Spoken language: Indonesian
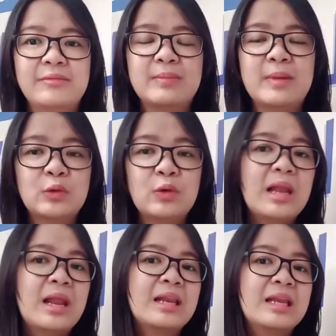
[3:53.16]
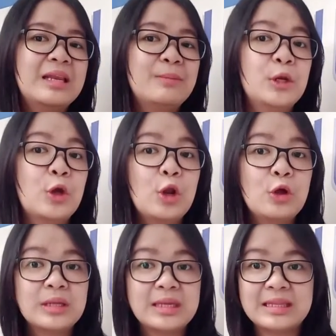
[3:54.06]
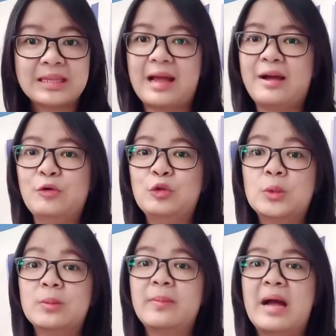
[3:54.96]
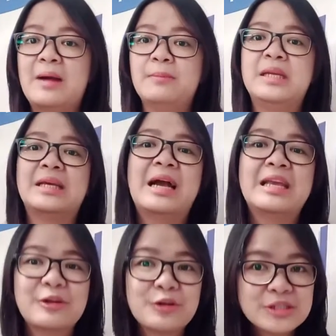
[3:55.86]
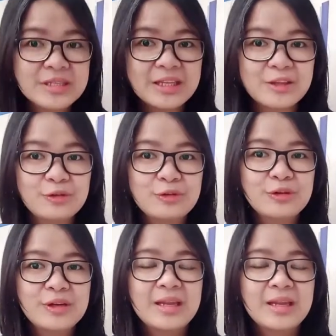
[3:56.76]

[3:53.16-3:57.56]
firman Tuhan hari ini menolong kita untuk memahami kairos itu